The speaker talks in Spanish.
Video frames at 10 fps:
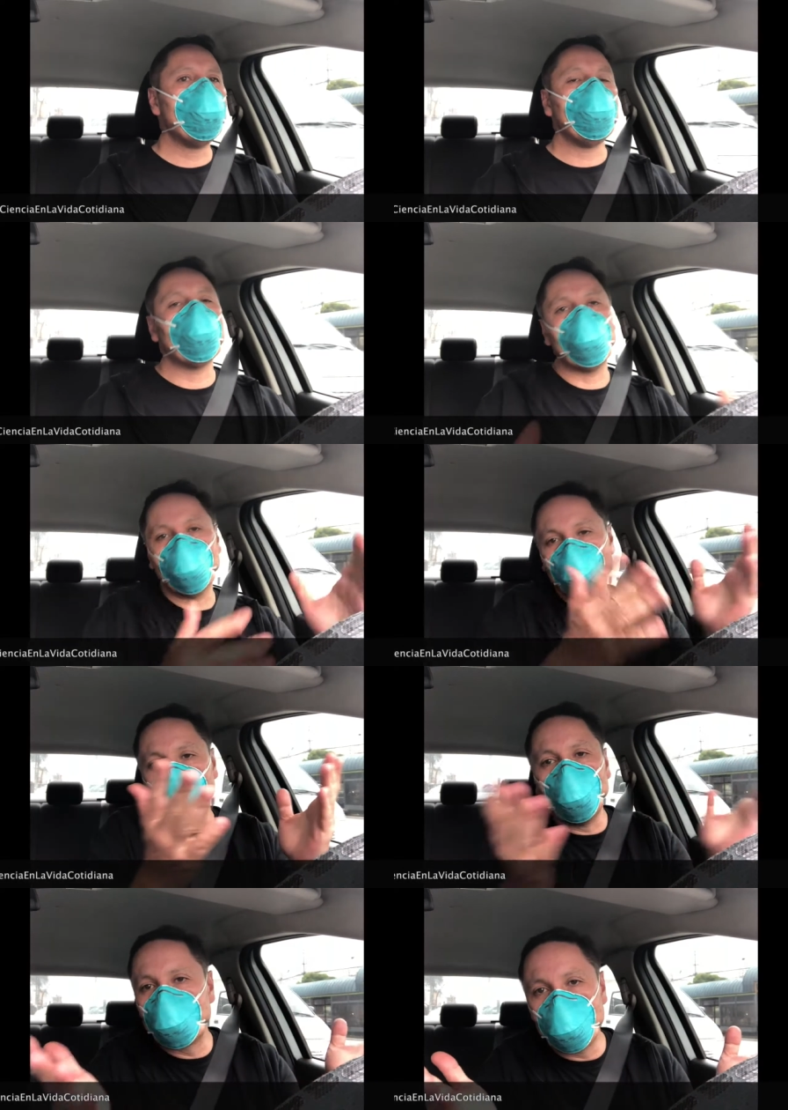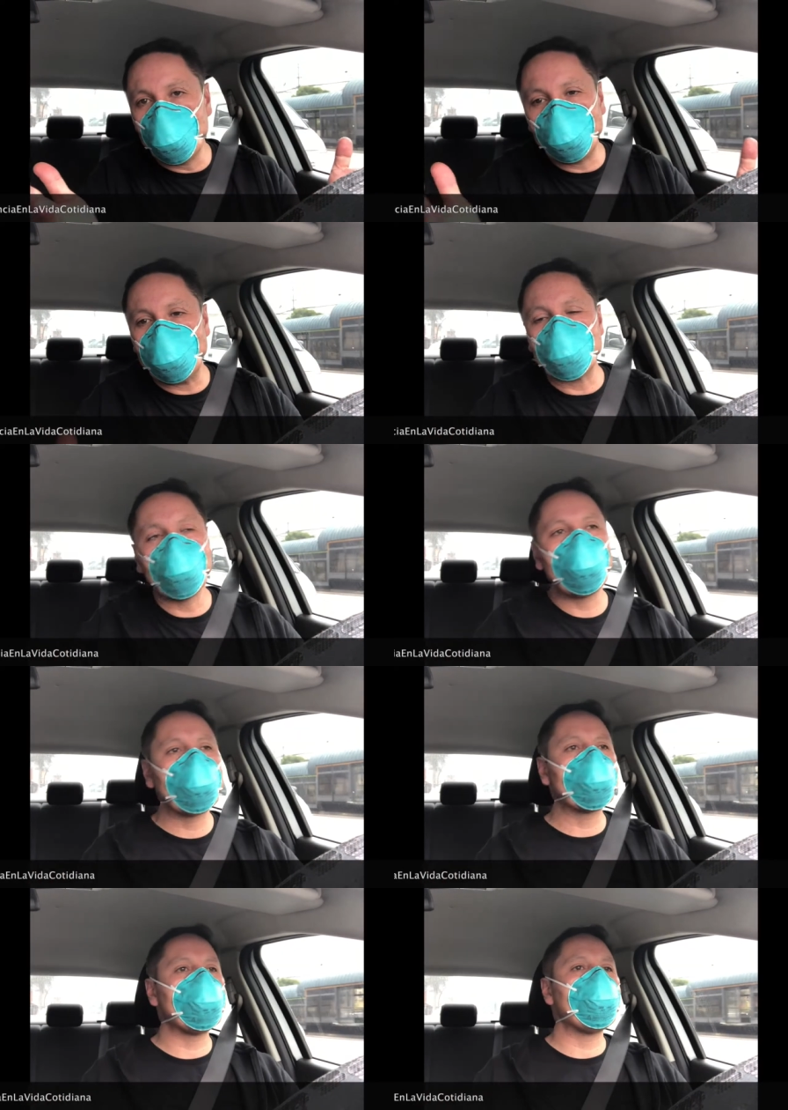o, los cortas, no
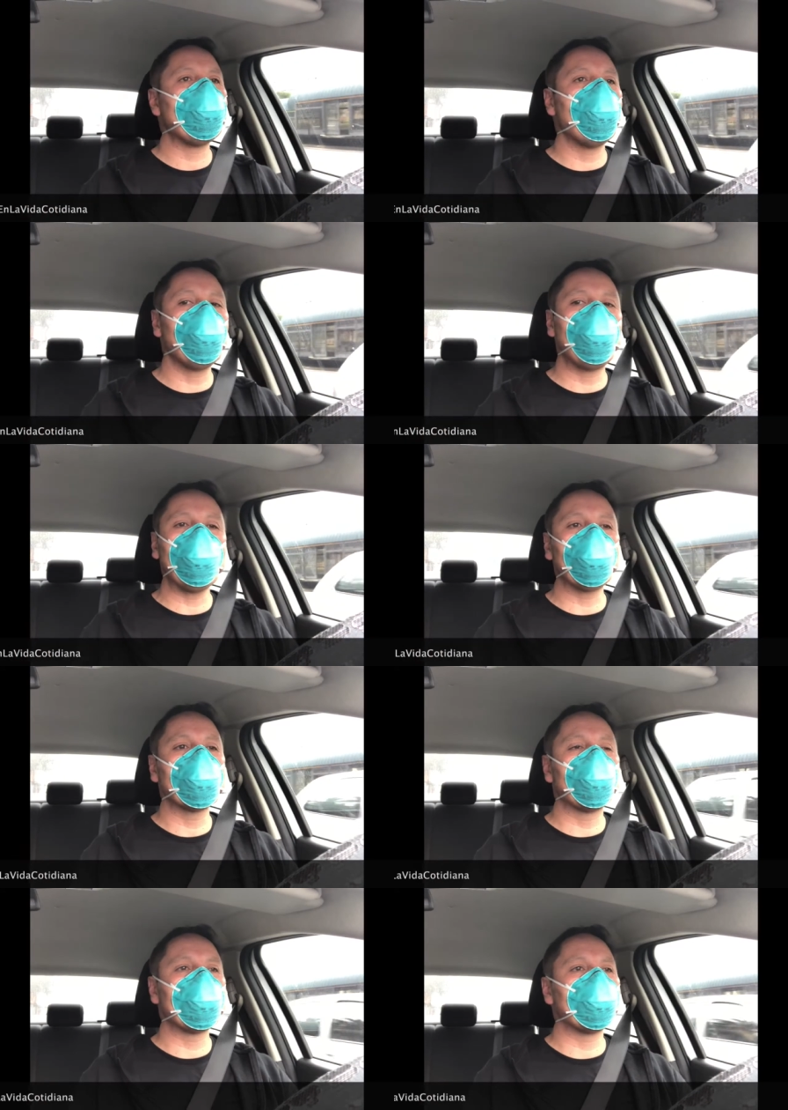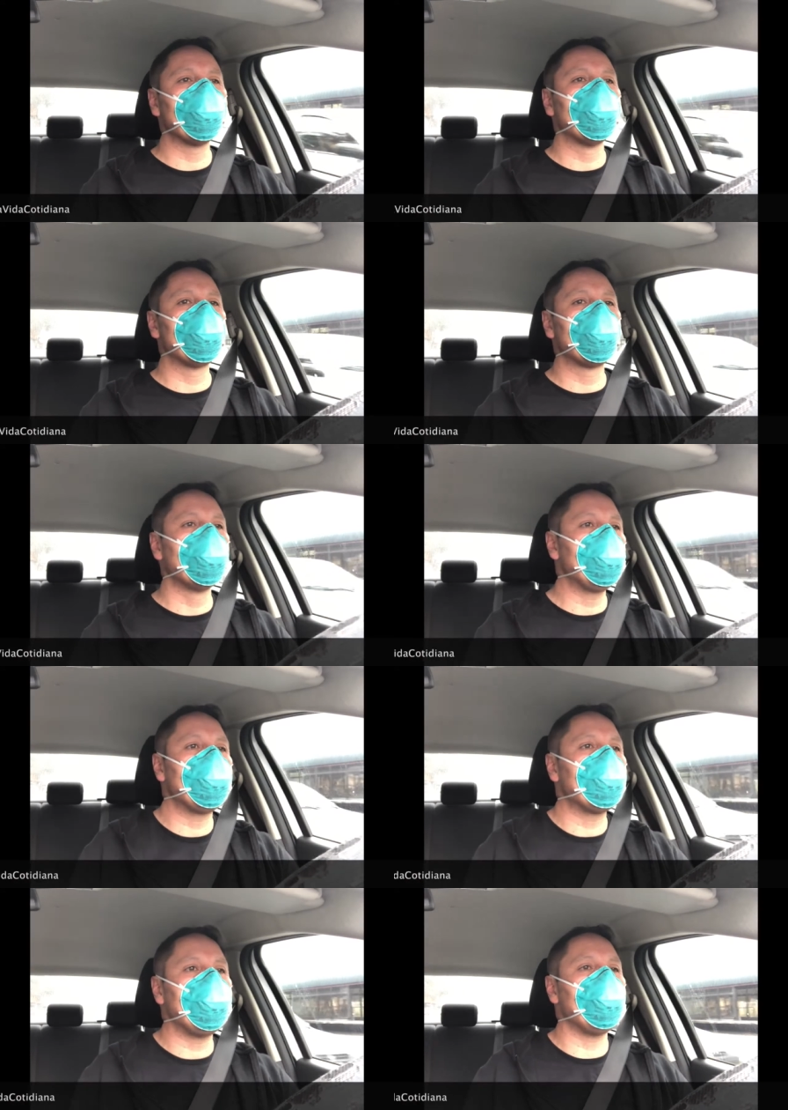dejas que sean completos, pues muy
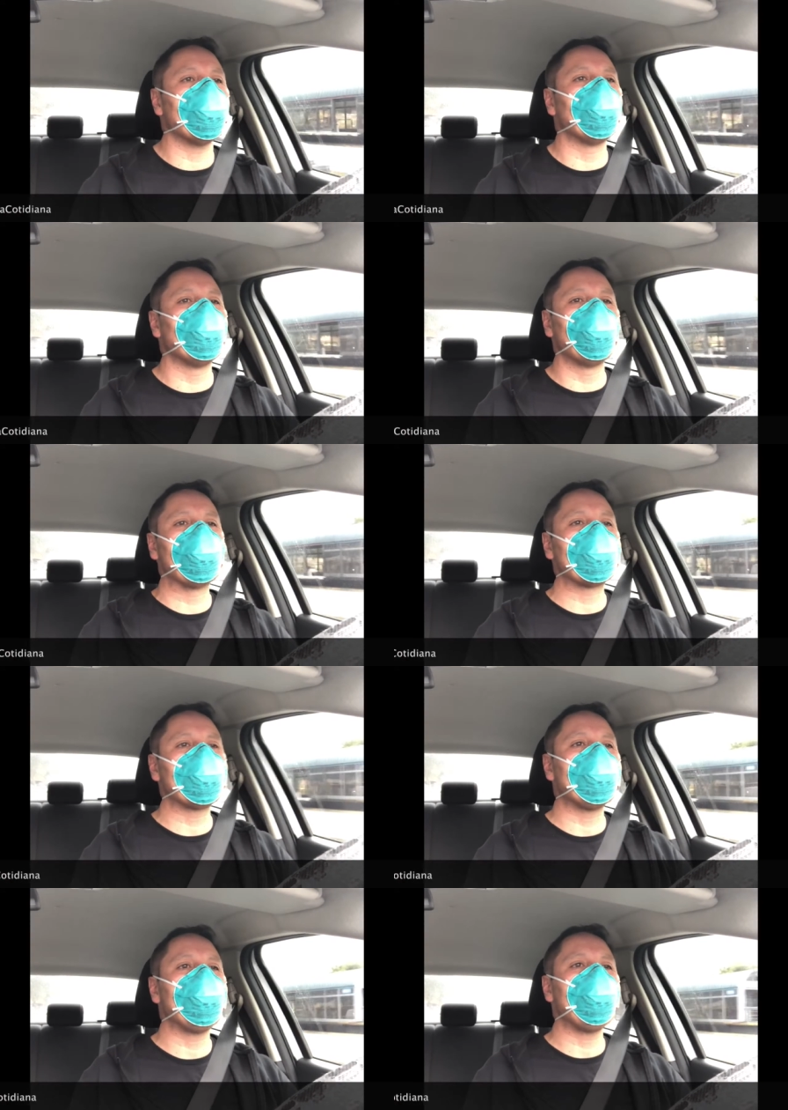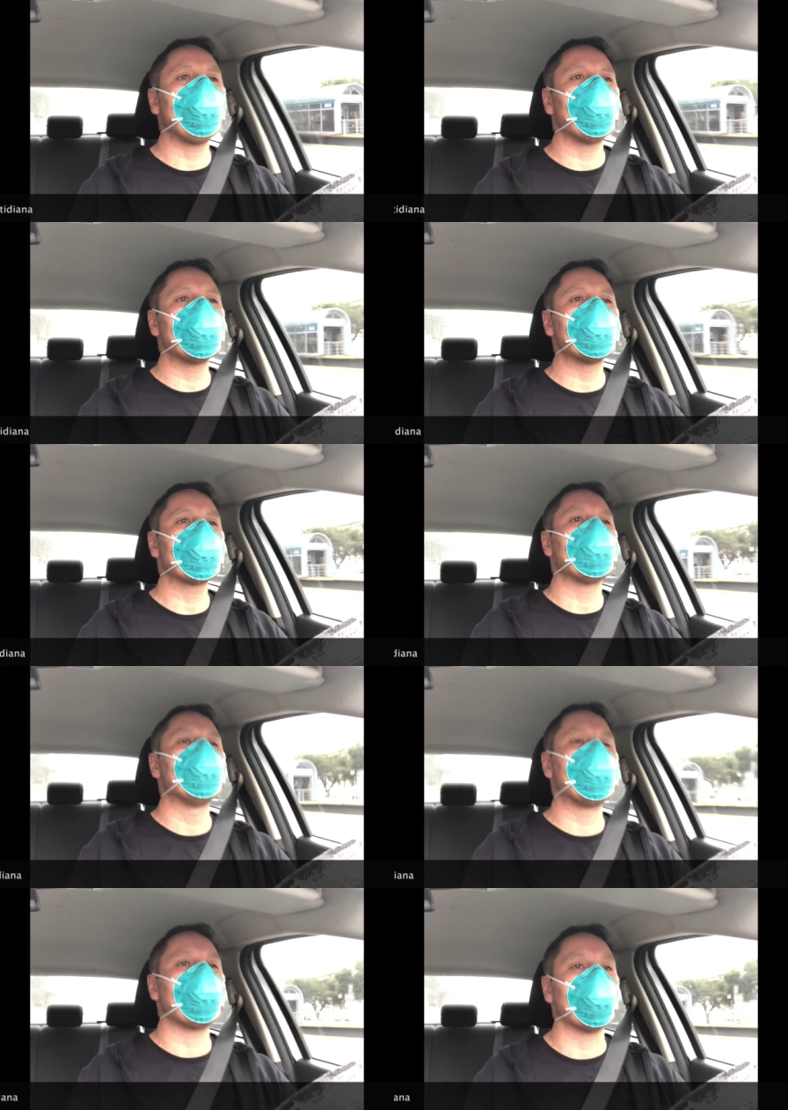sencillo, vas a sentir que no has
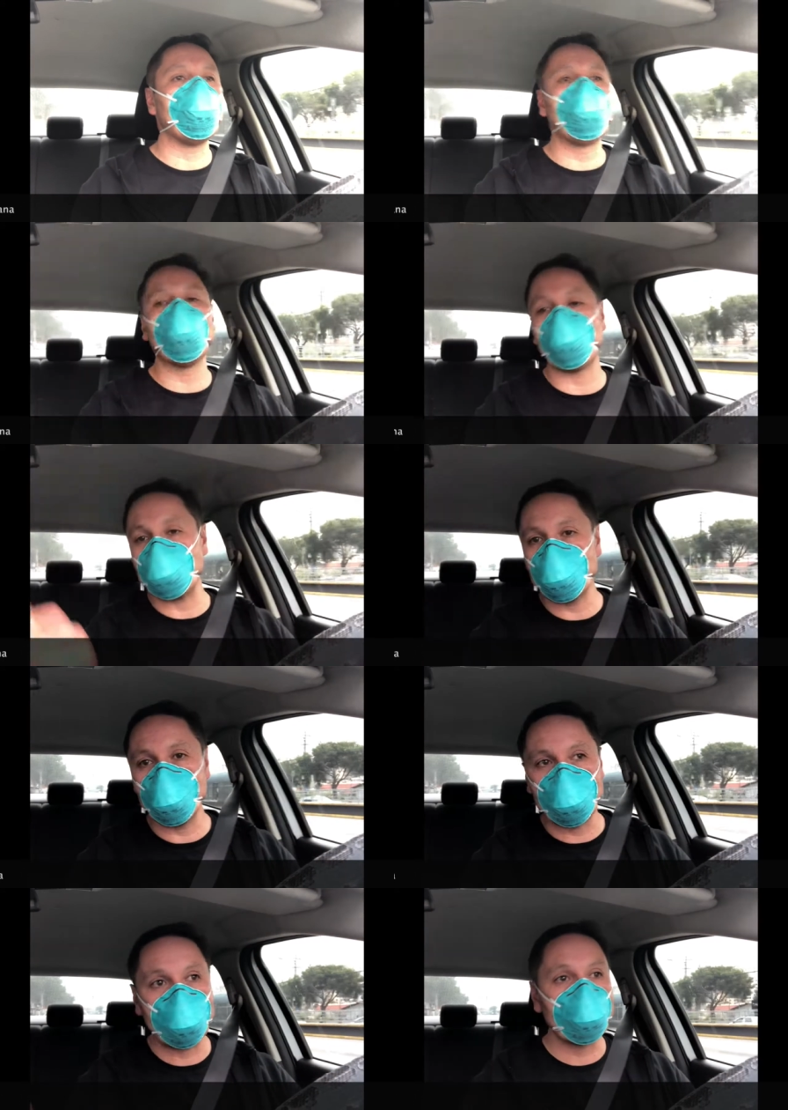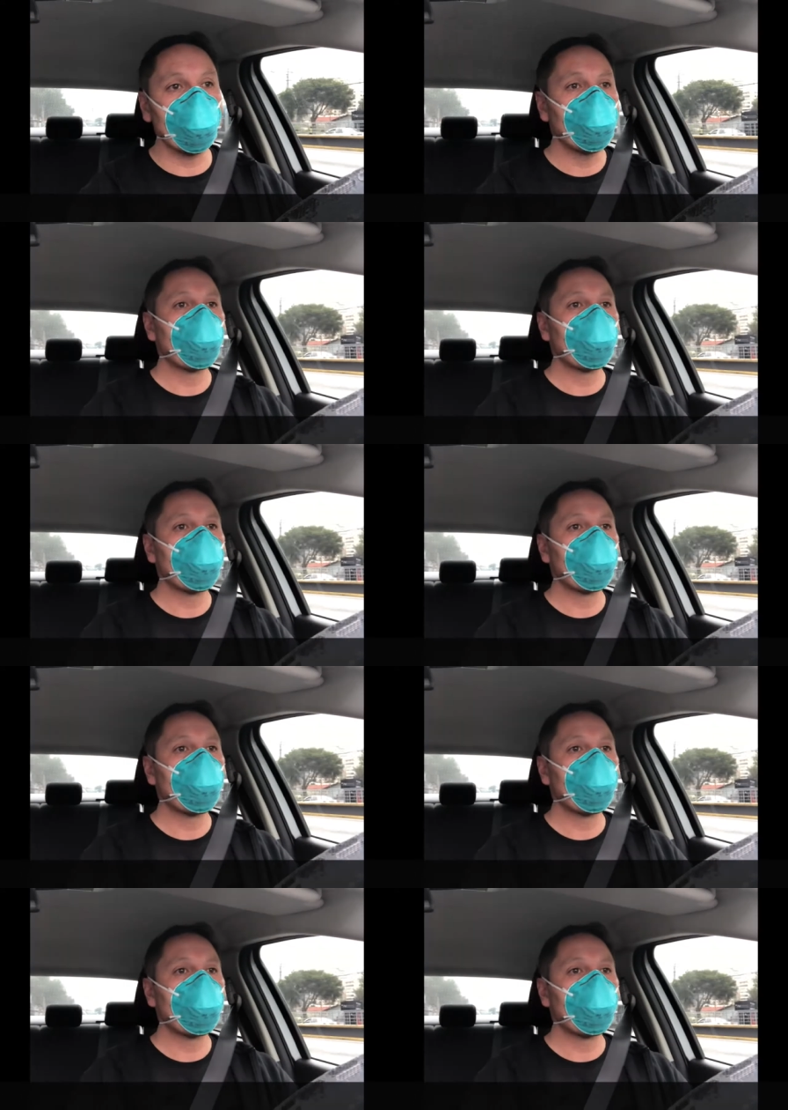descansado, entre otras cosas, ¿no?